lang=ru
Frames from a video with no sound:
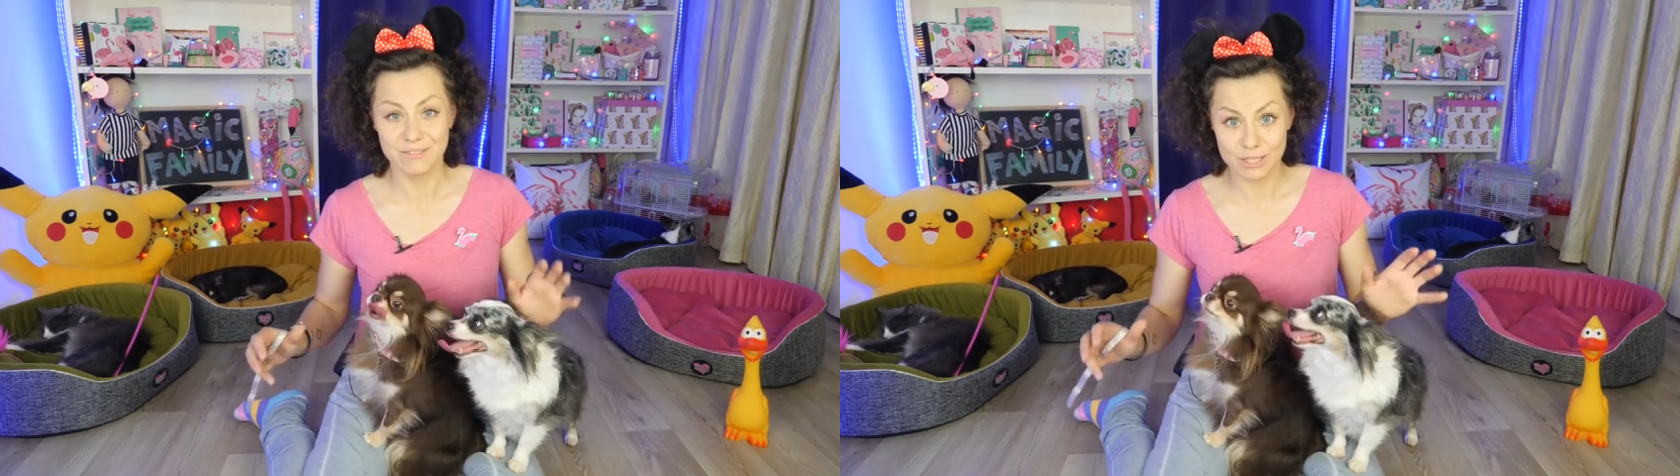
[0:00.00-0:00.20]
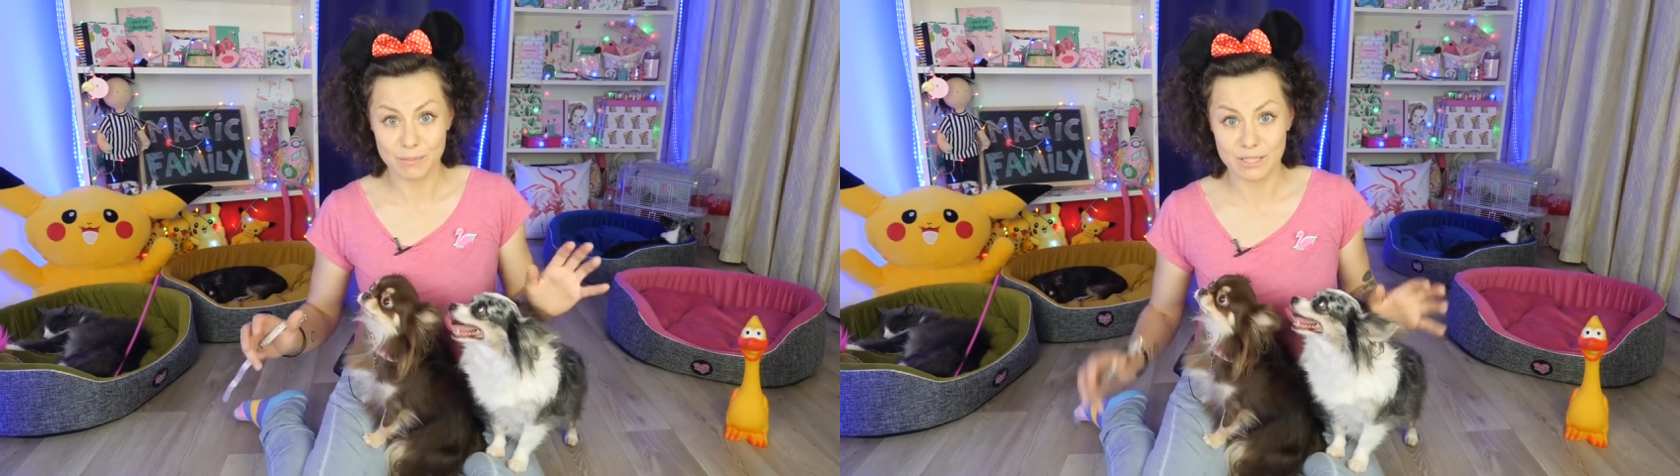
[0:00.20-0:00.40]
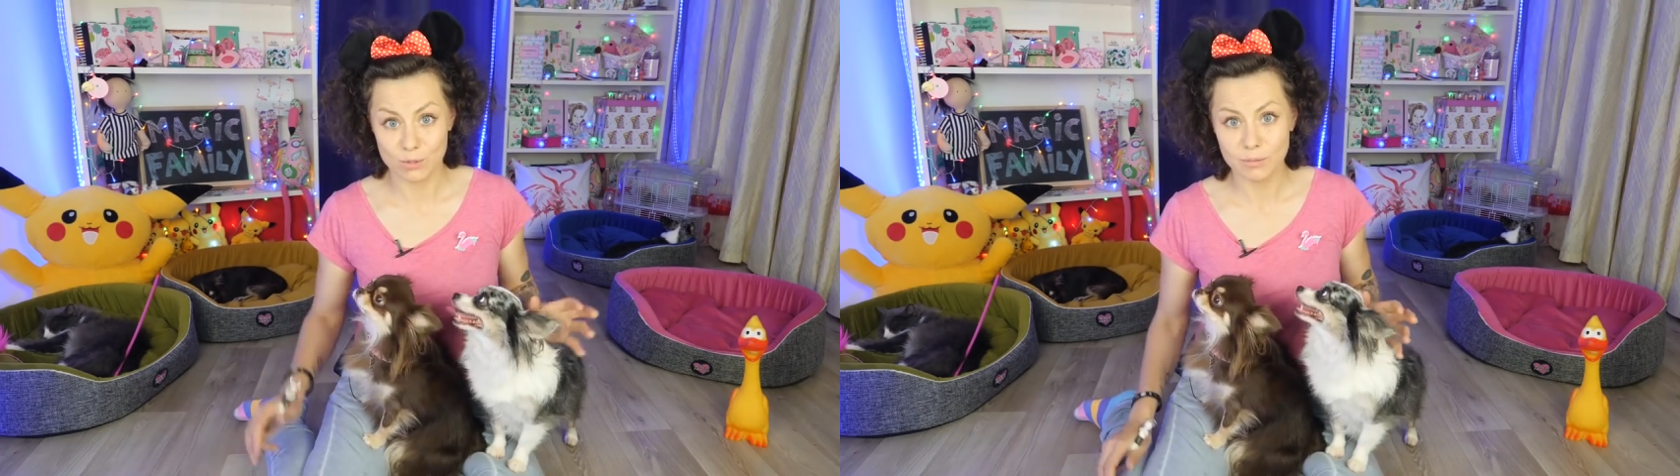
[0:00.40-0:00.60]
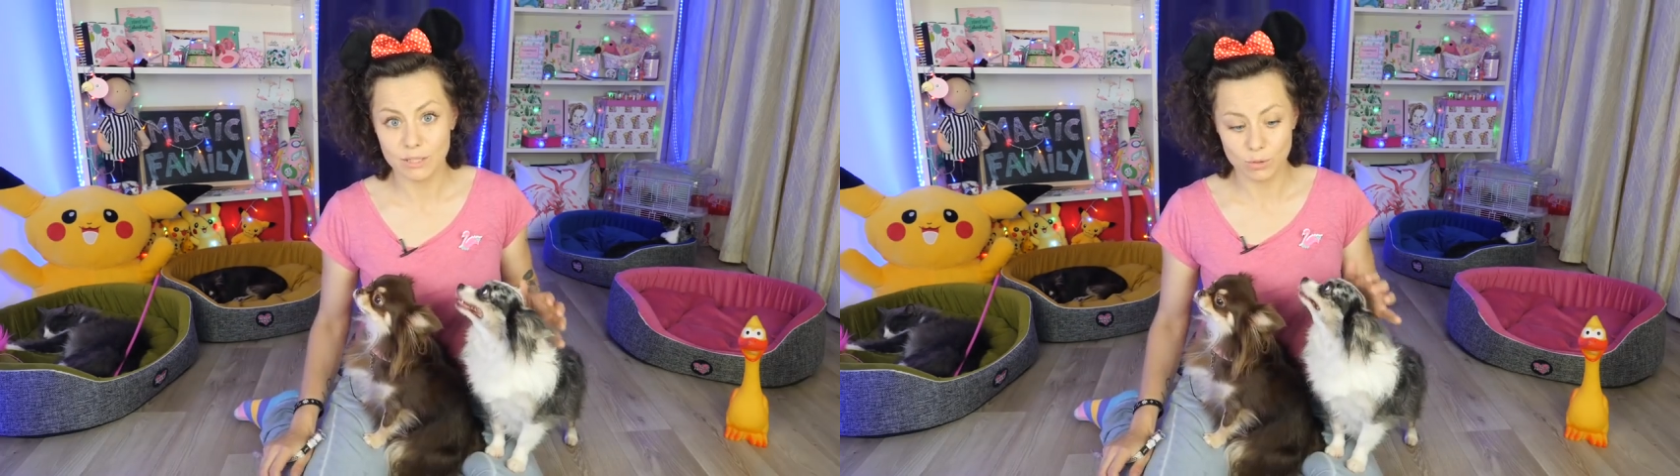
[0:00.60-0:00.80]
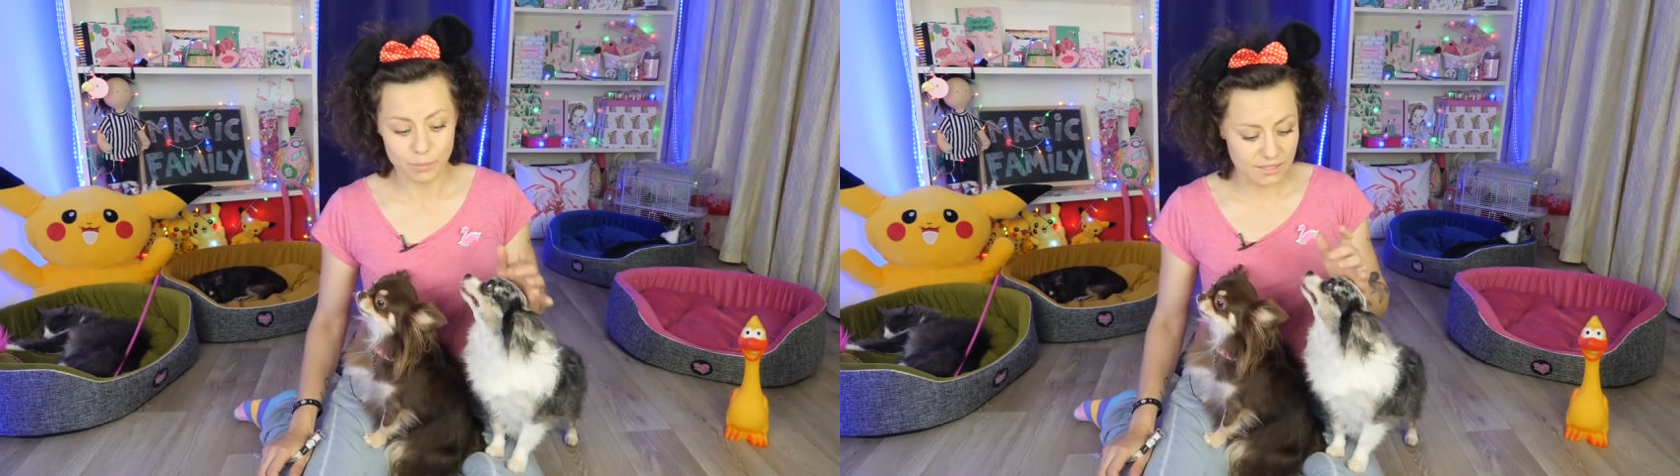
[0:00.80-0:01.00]
И вы
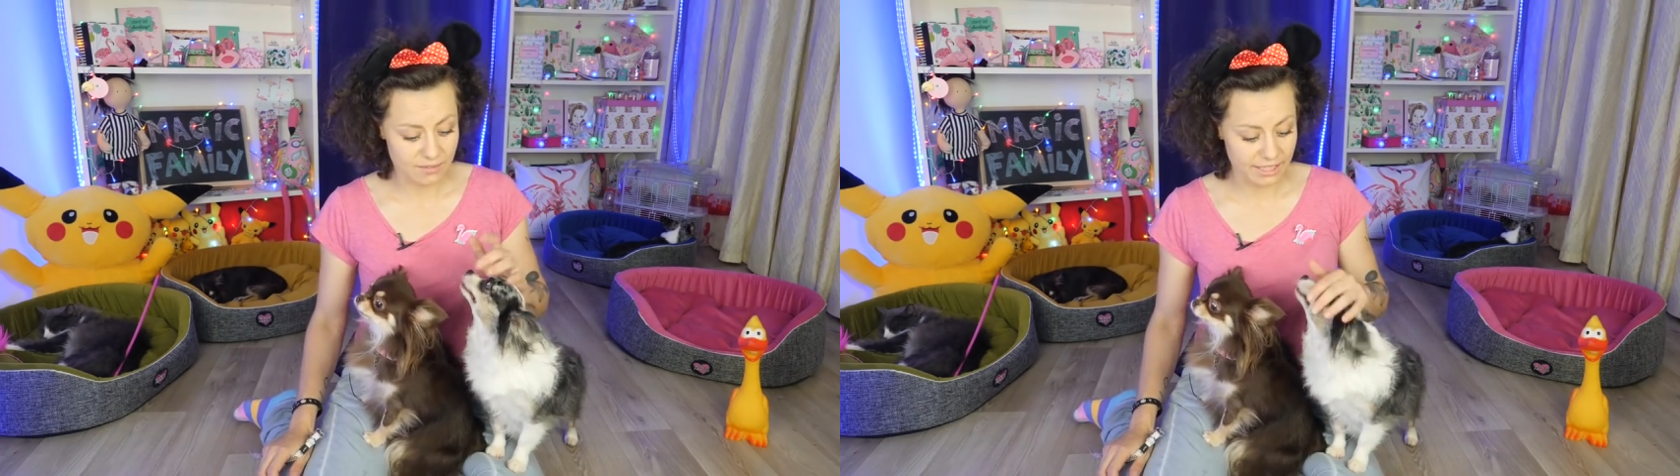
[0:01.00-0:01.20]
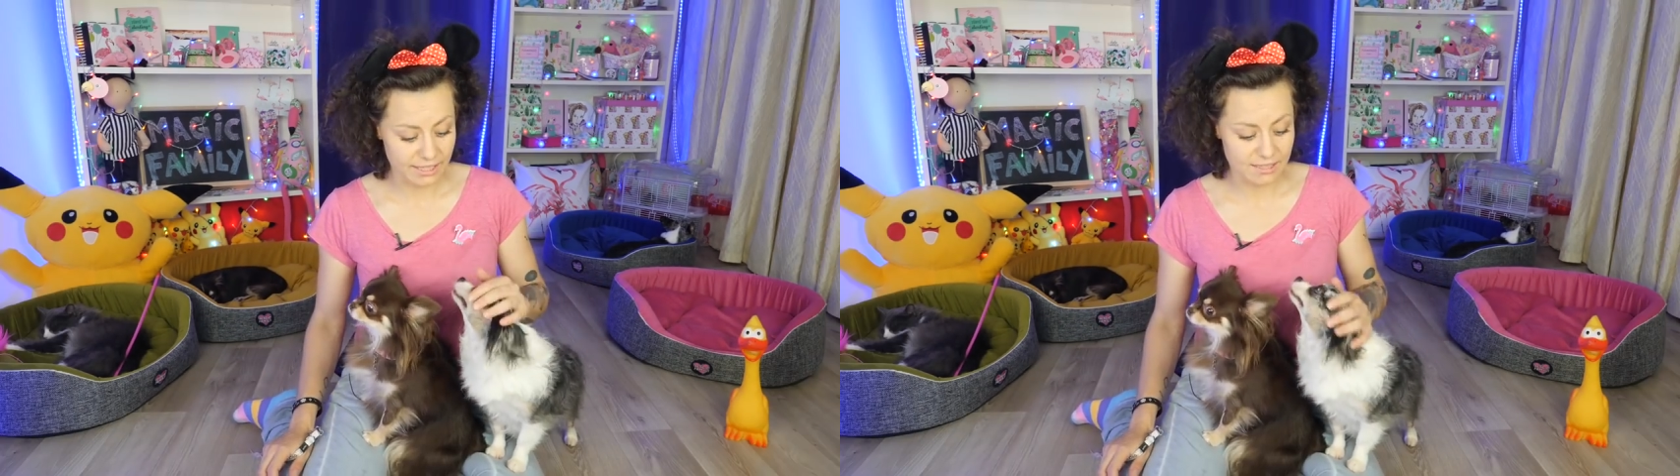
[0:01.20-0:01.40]
способны купить своей